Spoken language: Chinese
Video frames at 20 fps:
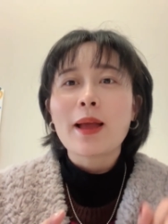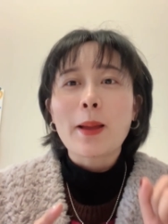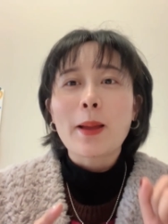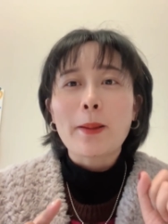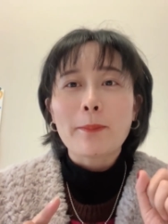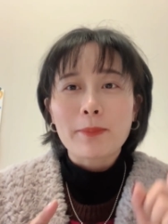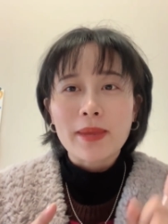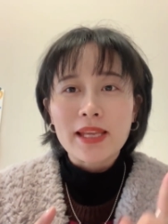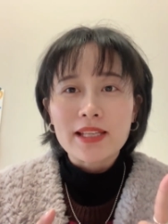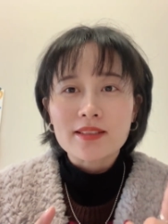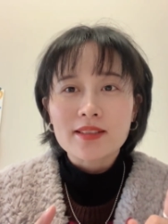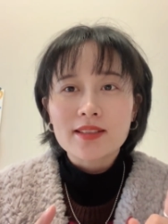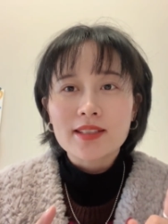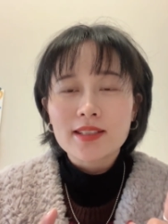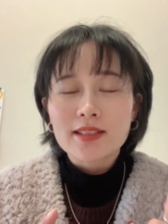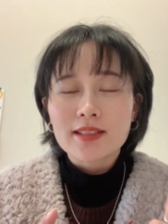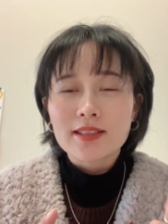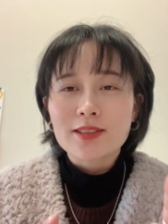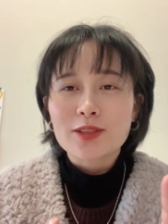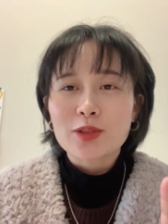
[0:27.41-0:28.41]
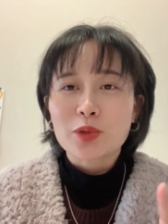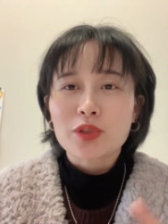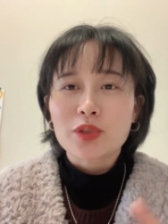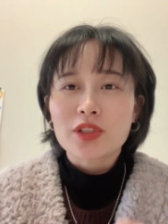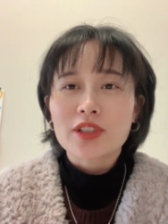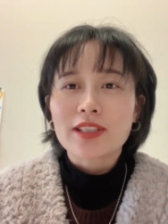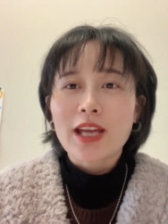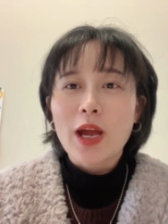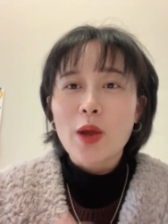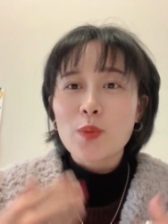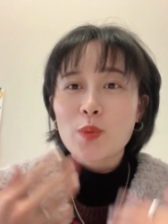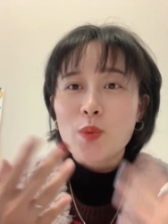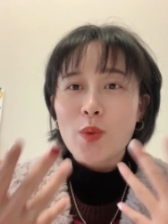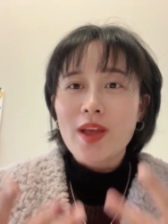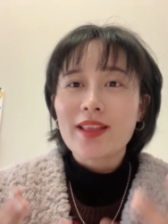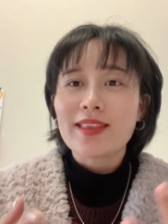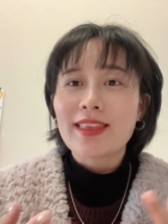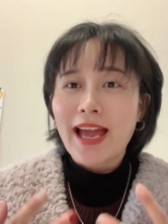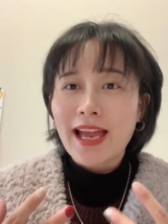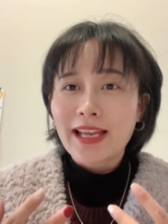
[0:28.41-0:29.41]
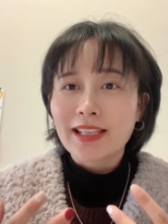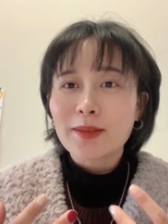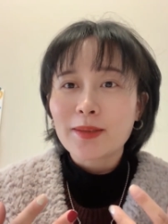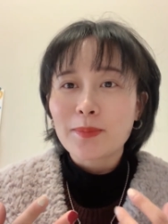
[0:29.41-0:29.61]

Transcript: 名字就是它原来的